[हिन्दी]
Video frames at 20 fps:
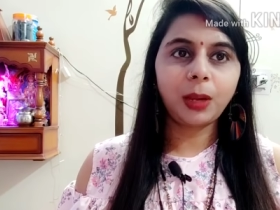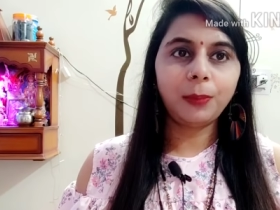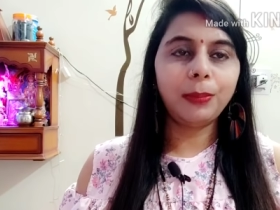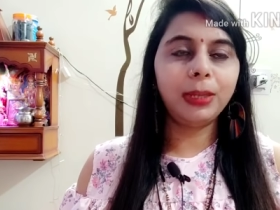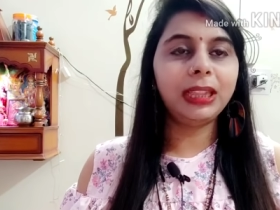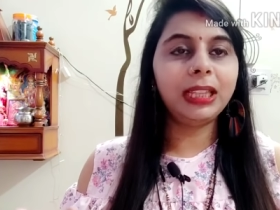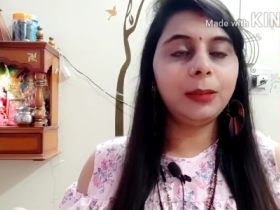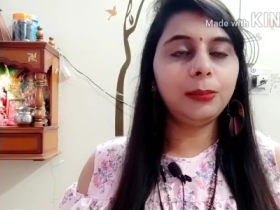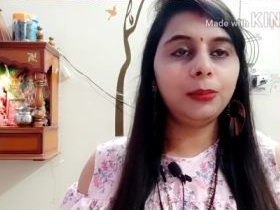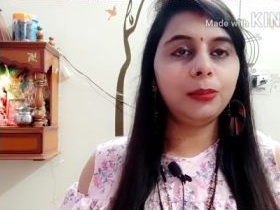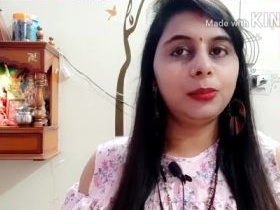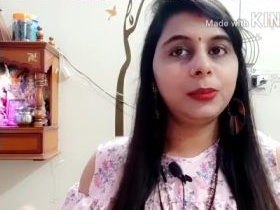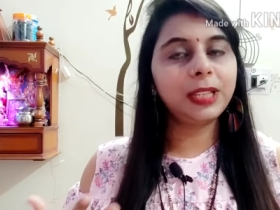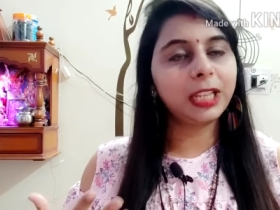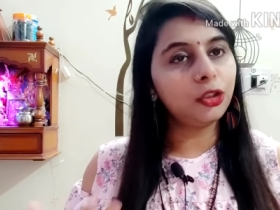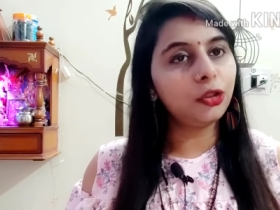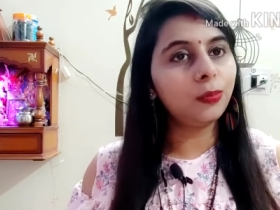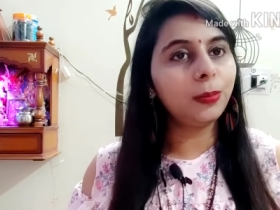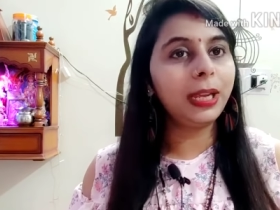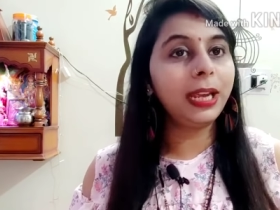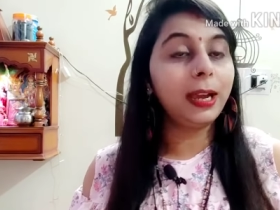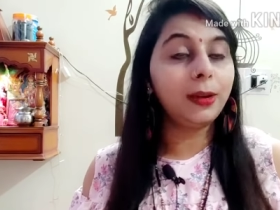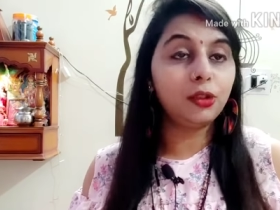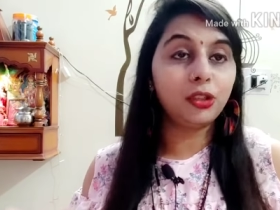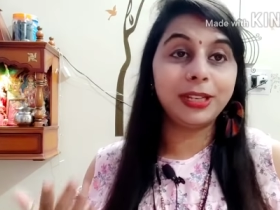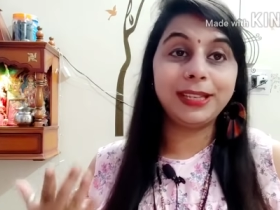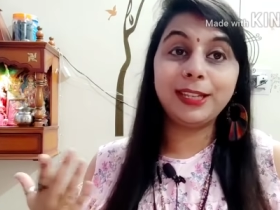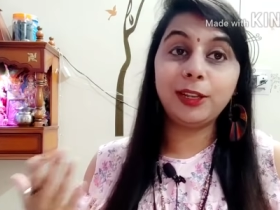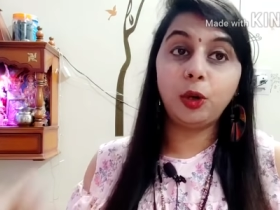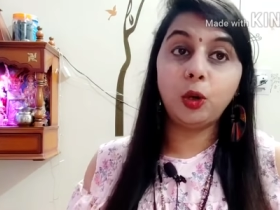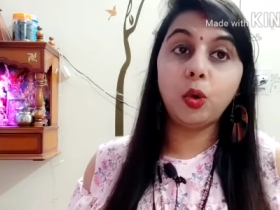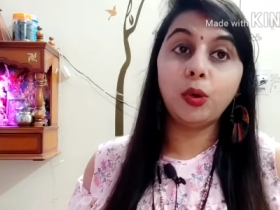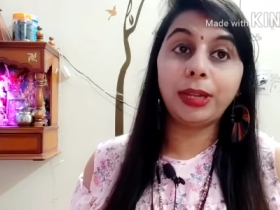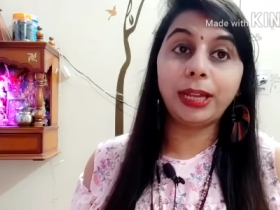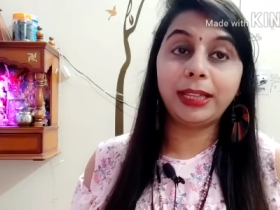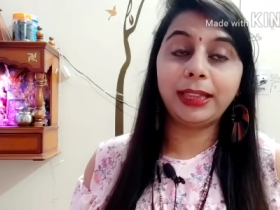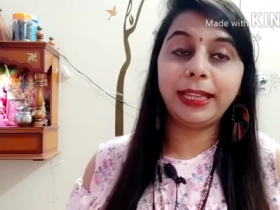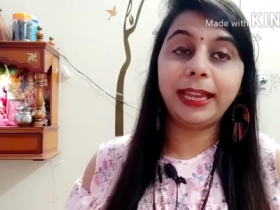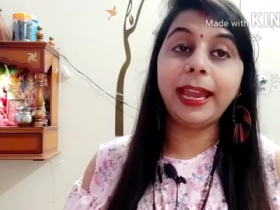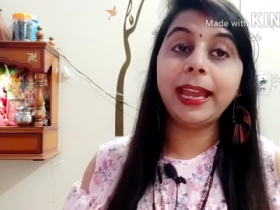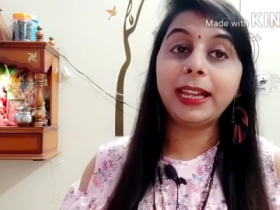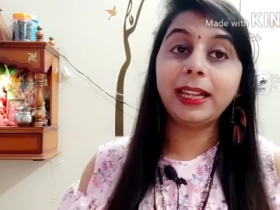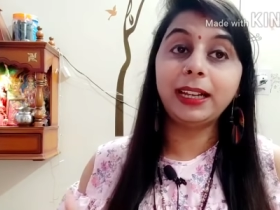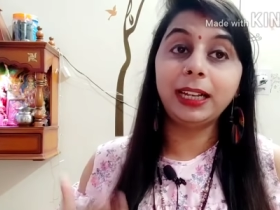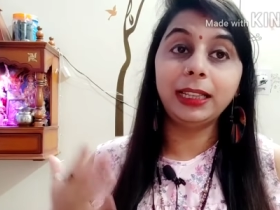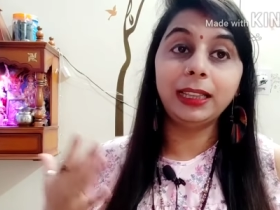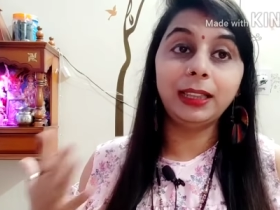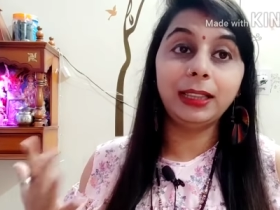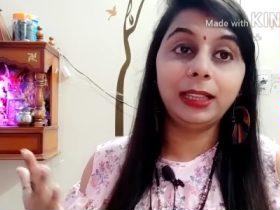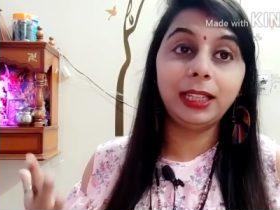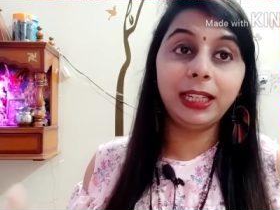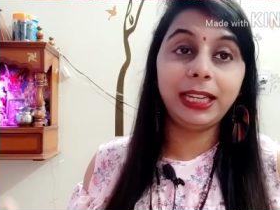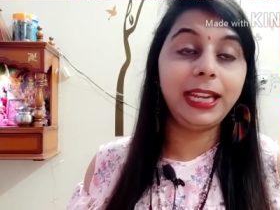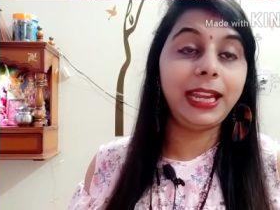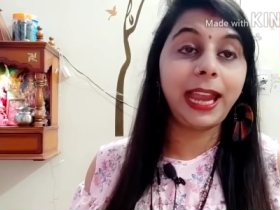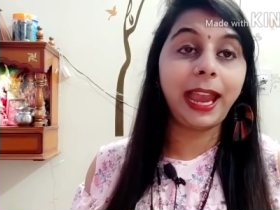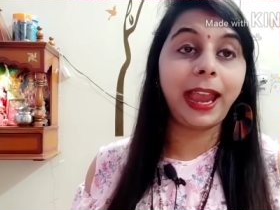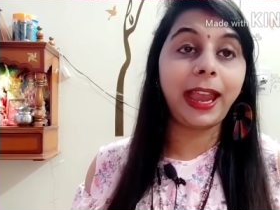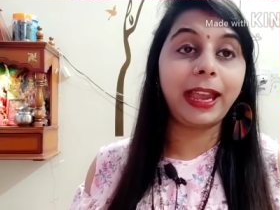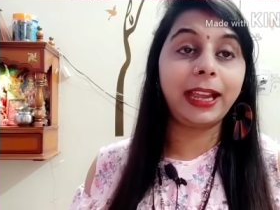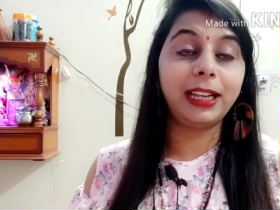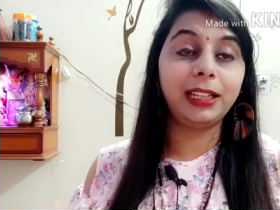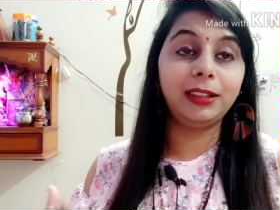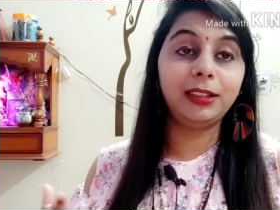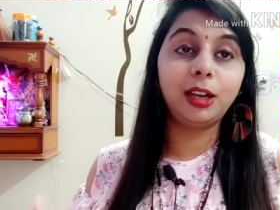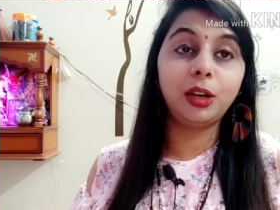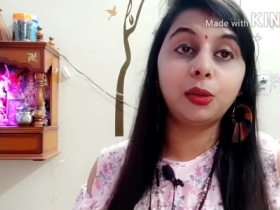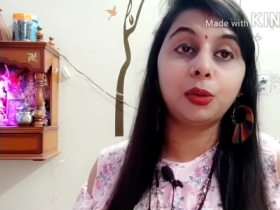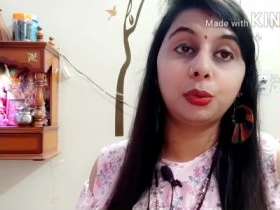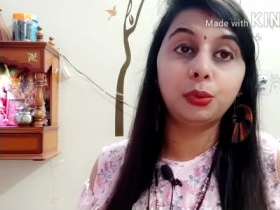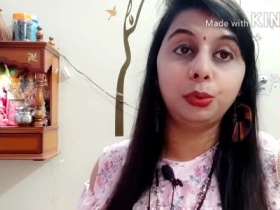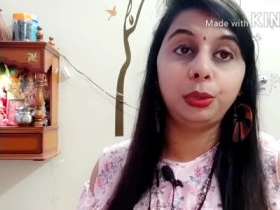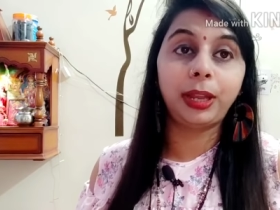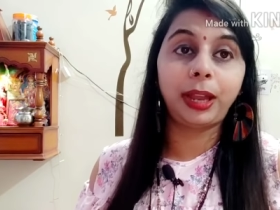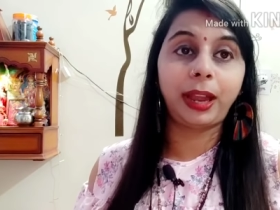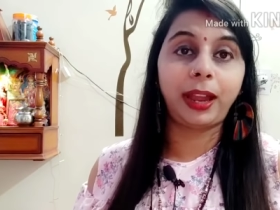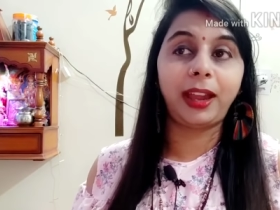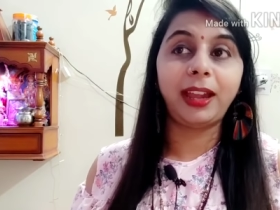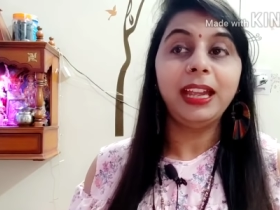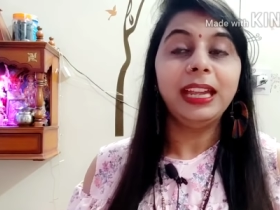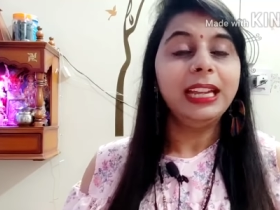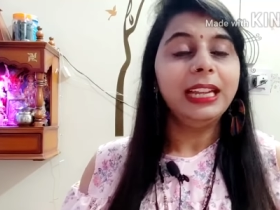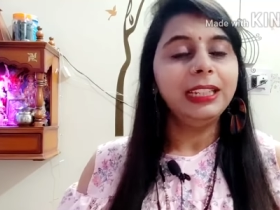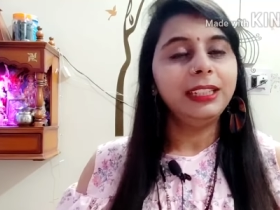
मतलब सच में जैसे लोग कहते हैं गंदगी है गंदा खून है